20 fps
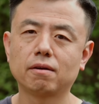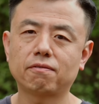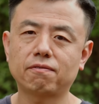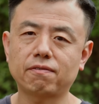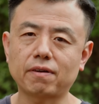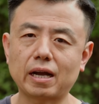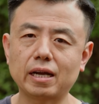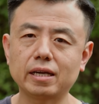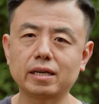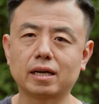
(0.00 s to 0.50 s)

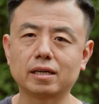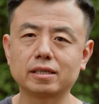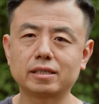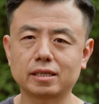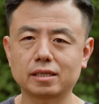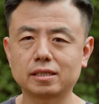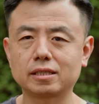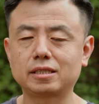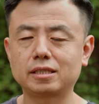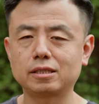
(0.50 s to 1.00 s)
发扬
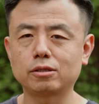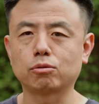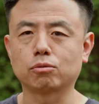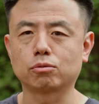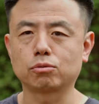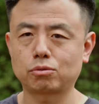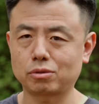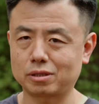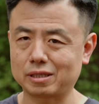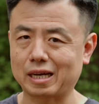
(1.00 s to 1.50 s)
这个系统
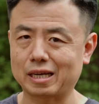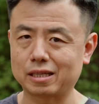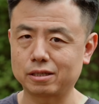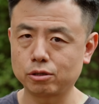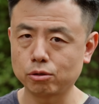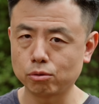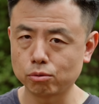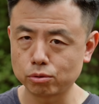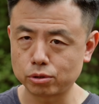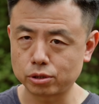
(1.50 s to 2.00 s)
最大的
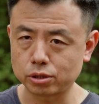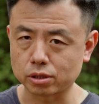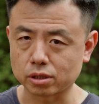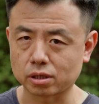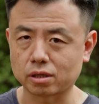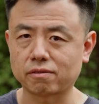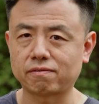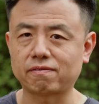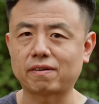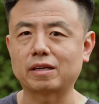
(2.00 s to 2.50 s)
优势
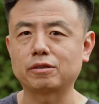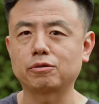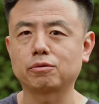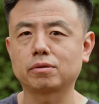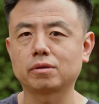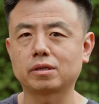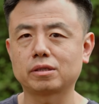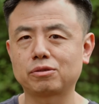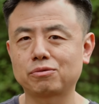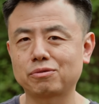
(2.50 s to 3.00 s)
和发
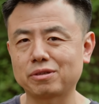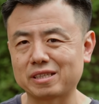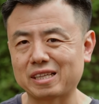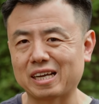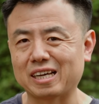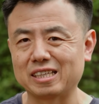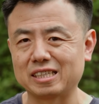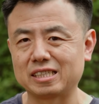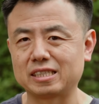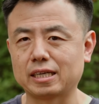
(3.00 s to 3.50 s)
掘它最
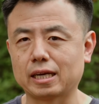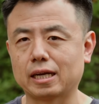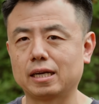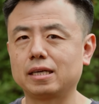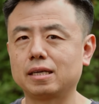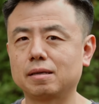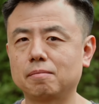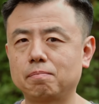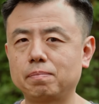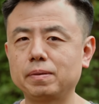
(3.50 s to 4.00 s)
大的潜力。